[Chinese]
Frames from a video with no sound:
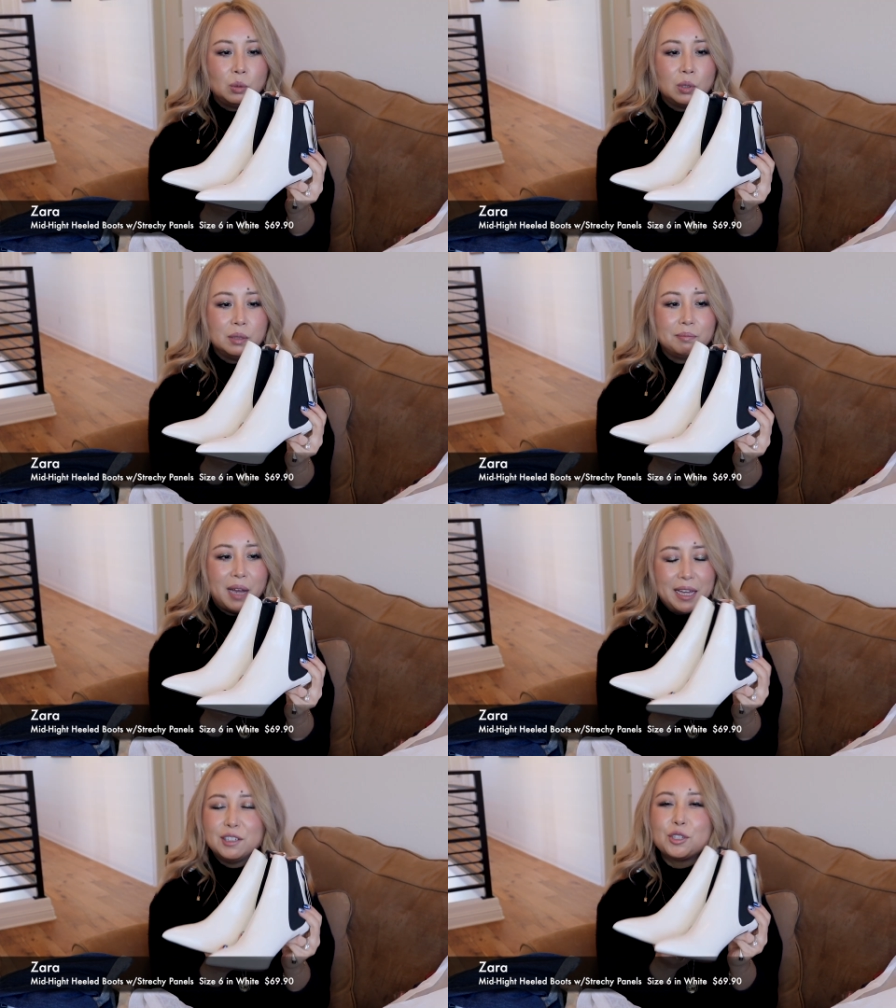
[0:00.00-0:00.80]
我
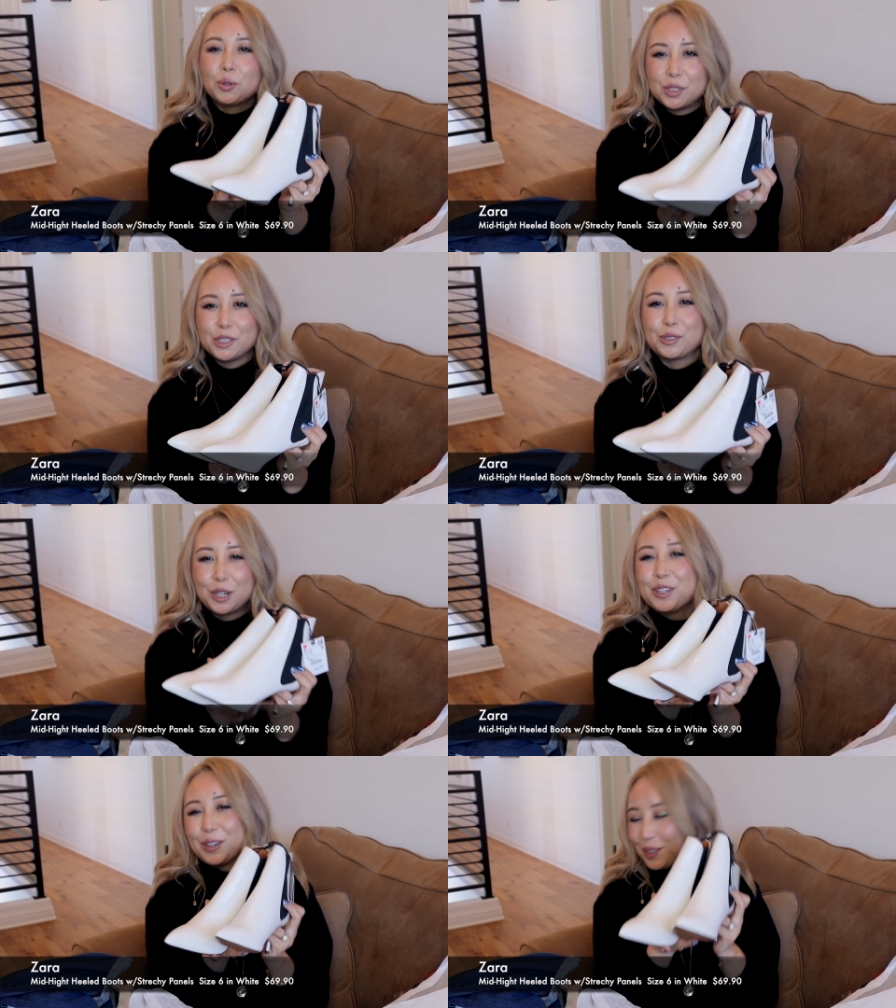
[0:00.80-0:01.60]
买的时候其实
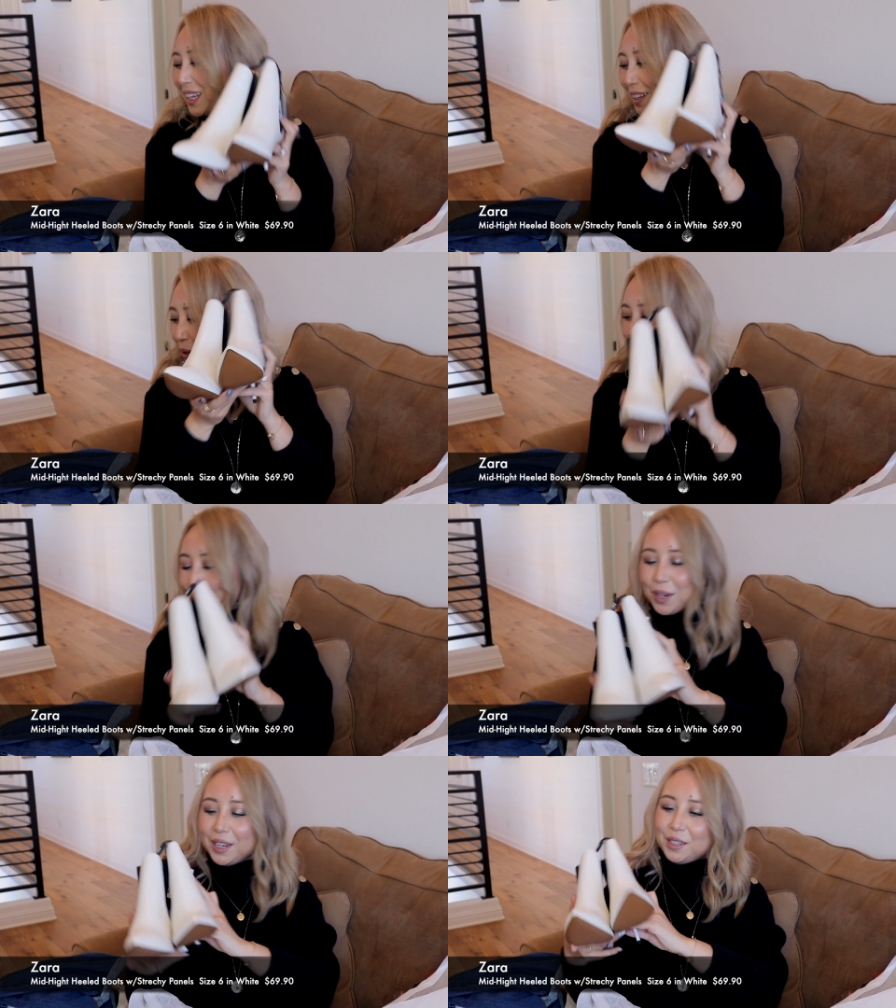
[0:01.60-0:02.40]
就有点犹
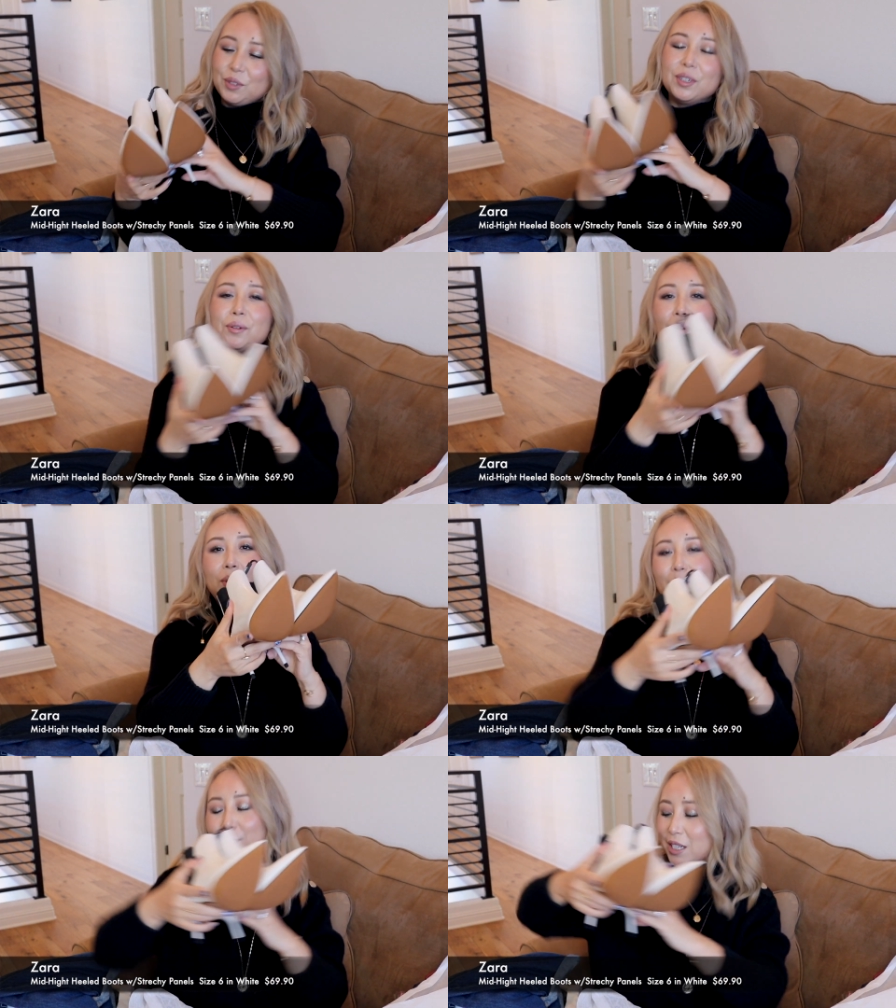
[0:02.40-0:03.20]
豫，所以一会儿
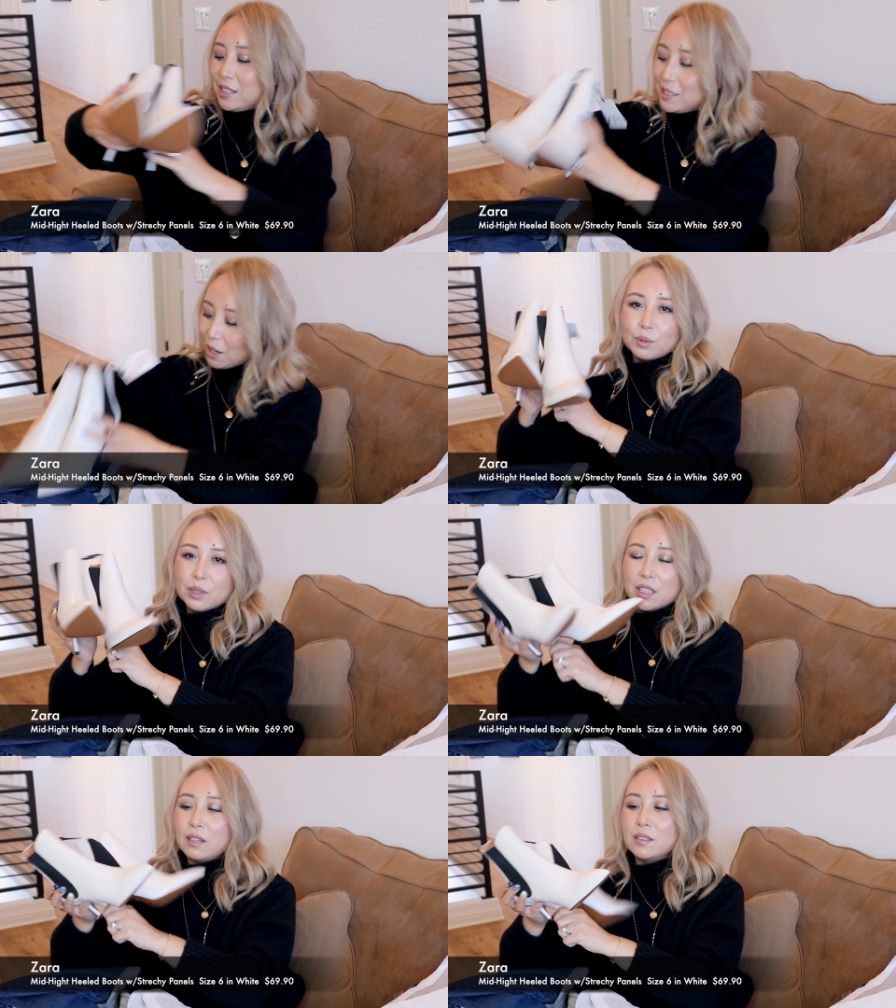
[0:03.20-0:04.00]
我们试一下，如
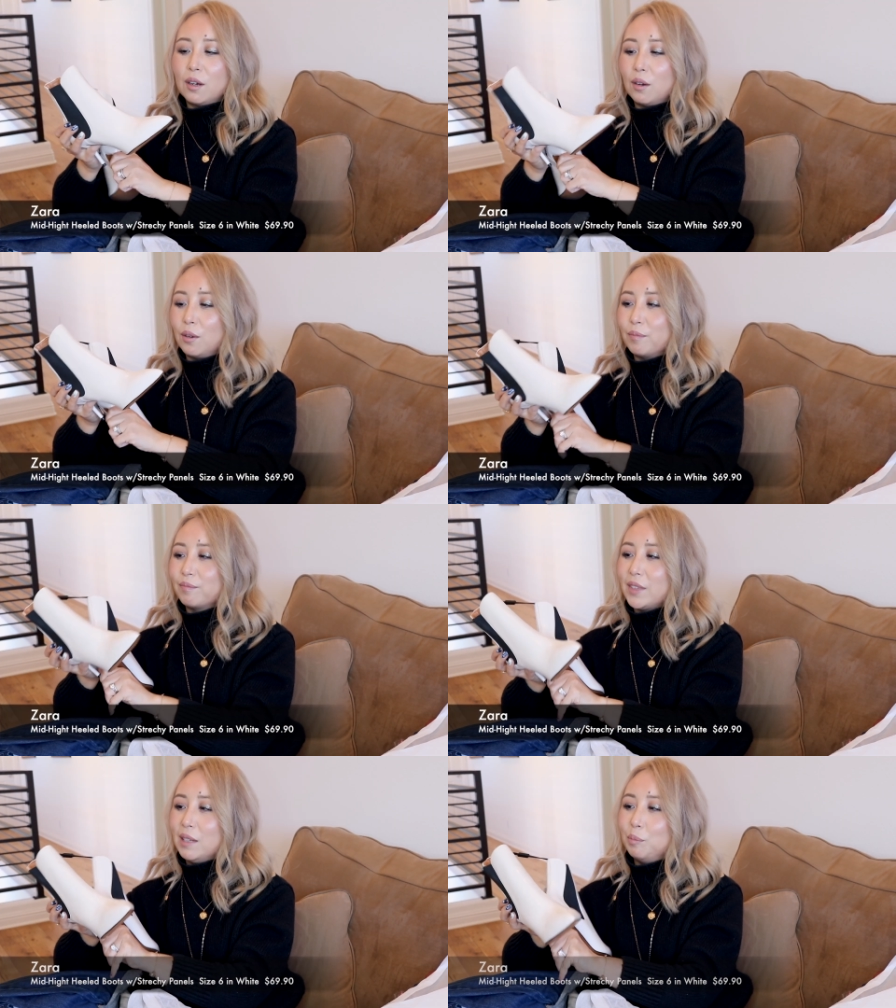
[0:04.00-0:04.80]
果上脚
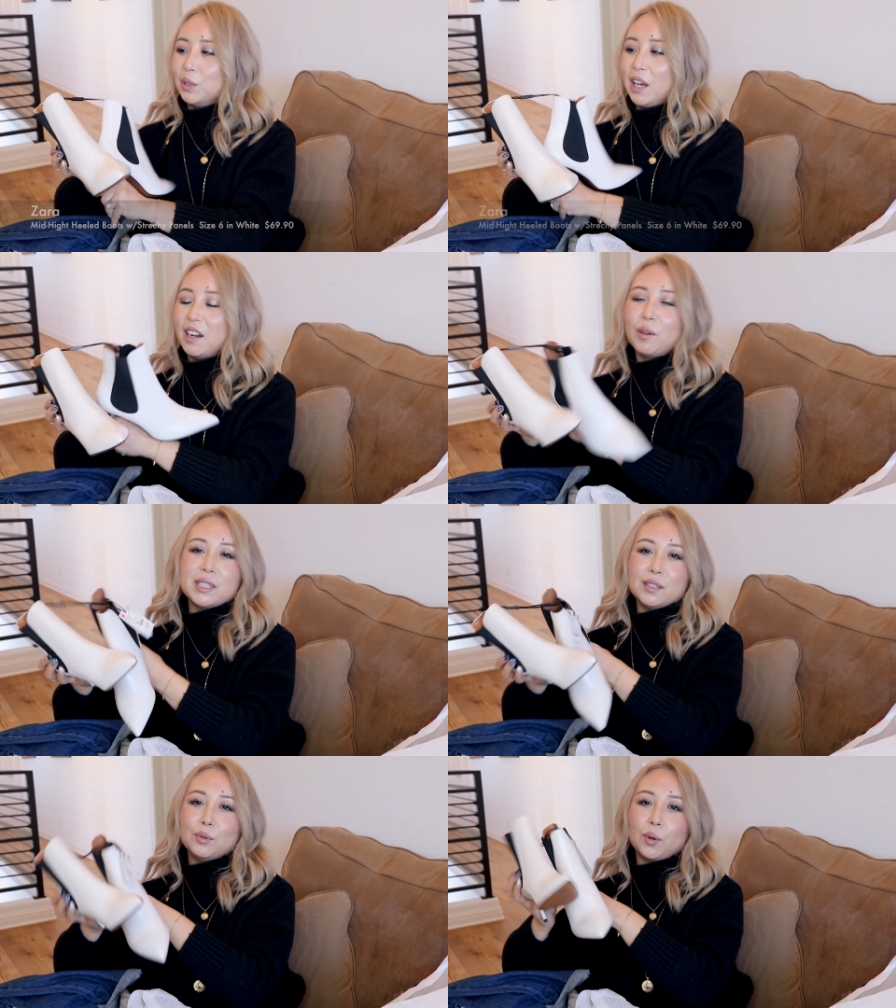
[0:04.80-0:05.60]
不太让我
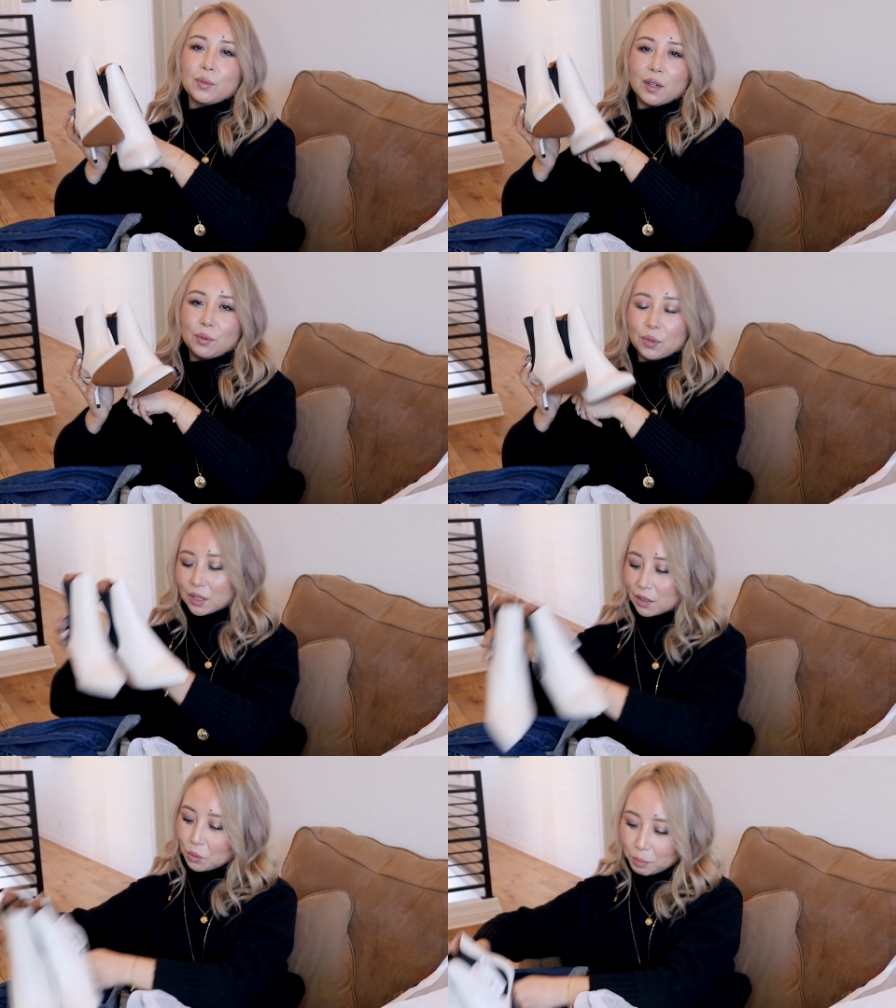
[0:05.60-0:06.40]
心动呢，我
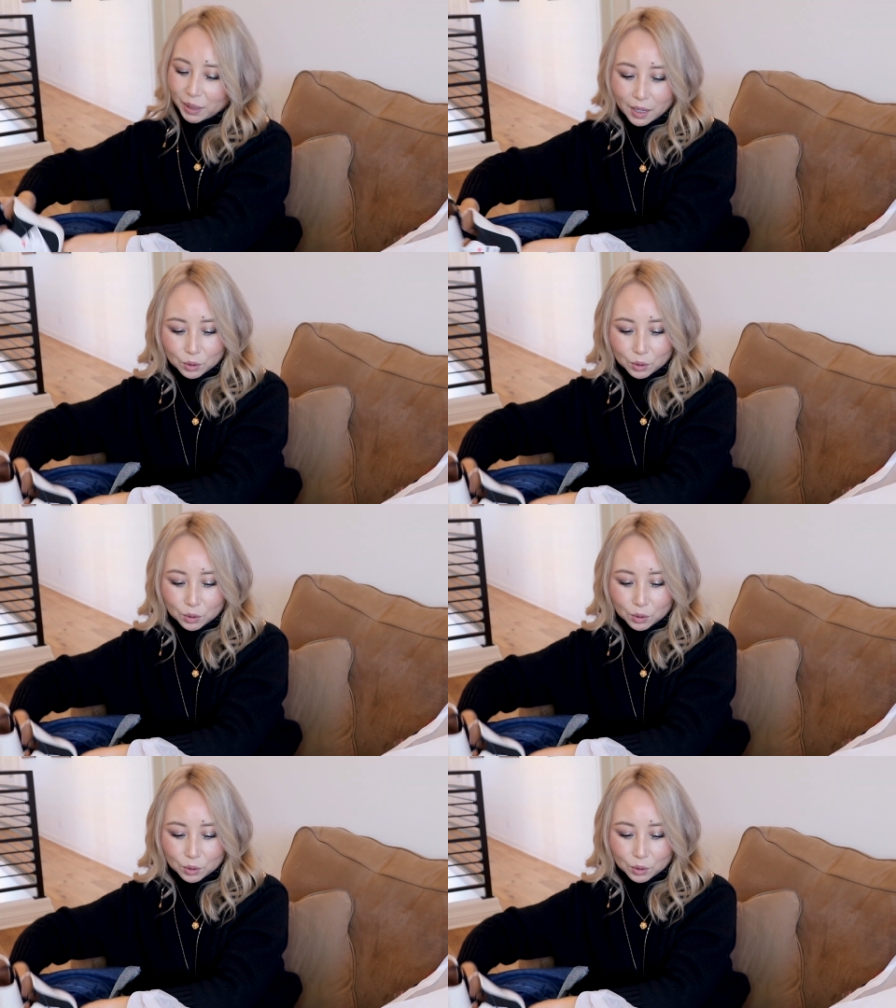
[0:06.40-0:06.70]
可能会把它